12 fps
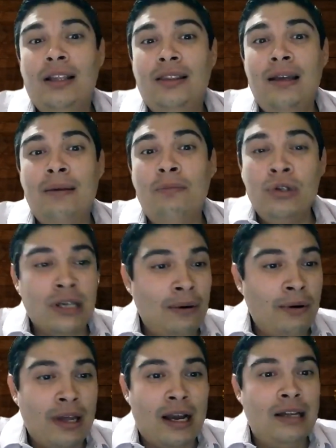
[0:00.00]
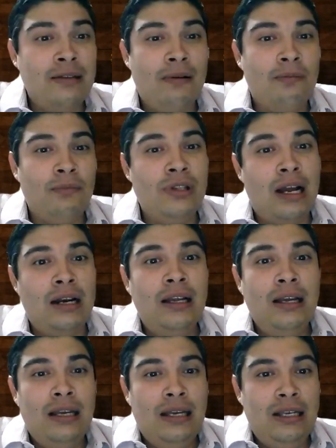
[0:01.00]
de, muchas bodegas a nivel mundial
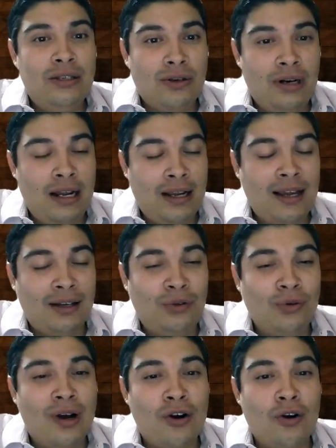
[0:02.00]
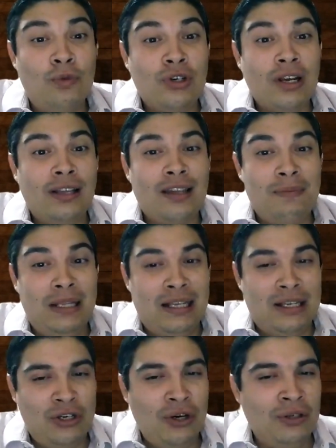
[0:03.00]
y son las que actúan con mucha
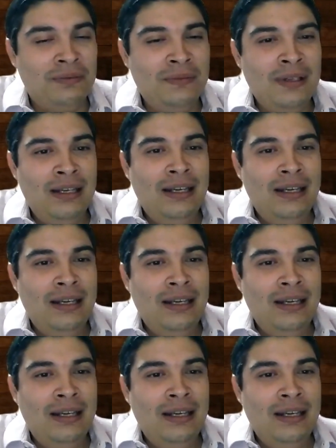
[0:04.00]
determinación.